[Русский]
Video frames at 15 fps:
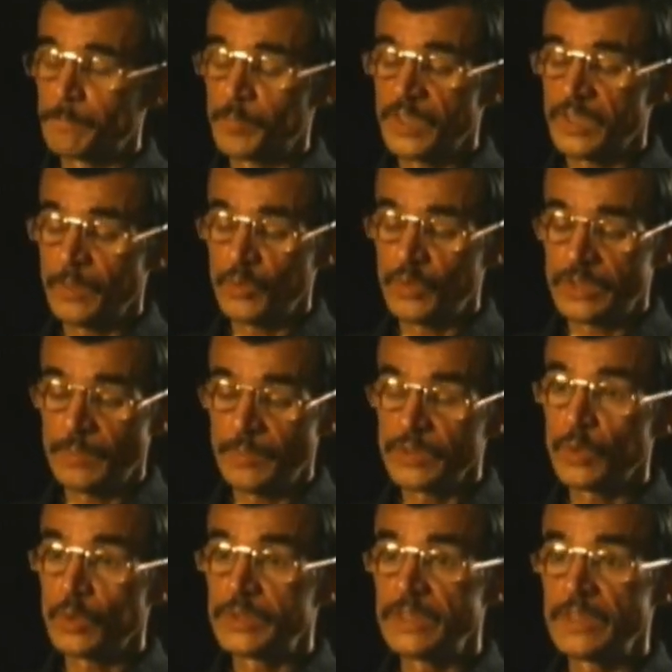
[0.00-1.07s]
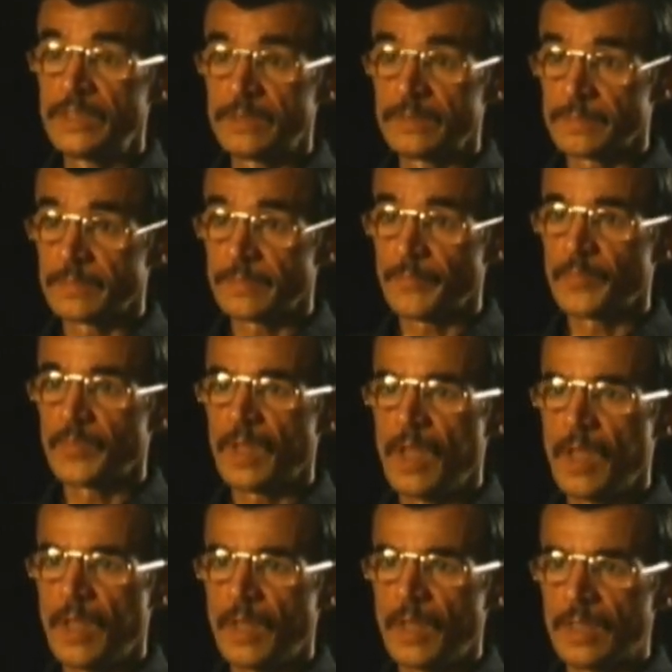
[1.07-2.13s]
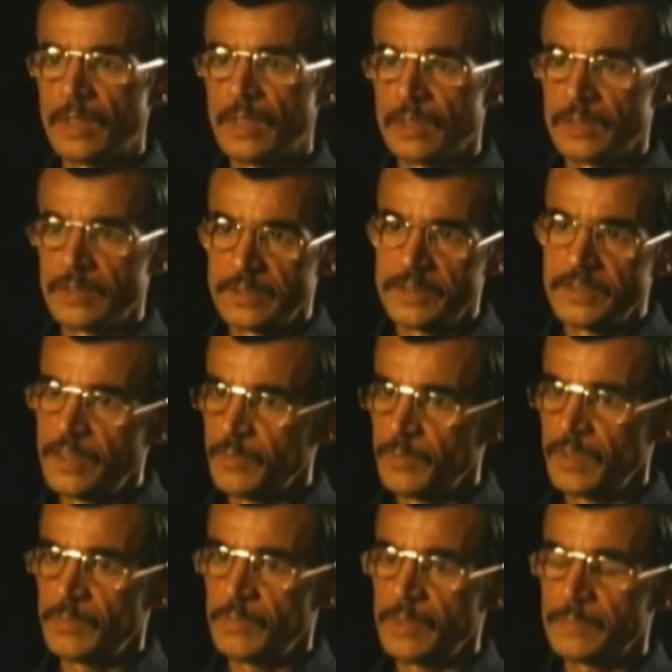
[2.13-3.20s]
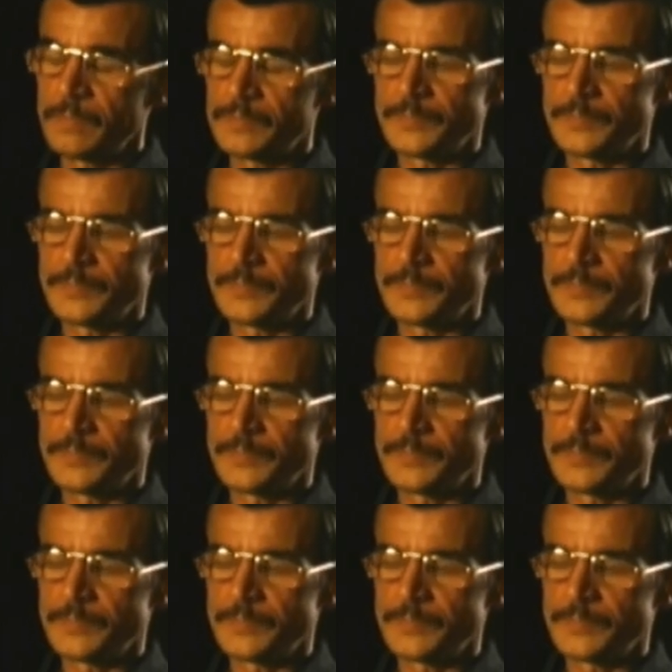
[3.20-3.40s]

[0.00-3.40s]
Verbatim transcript: потому что мы дружили семьями.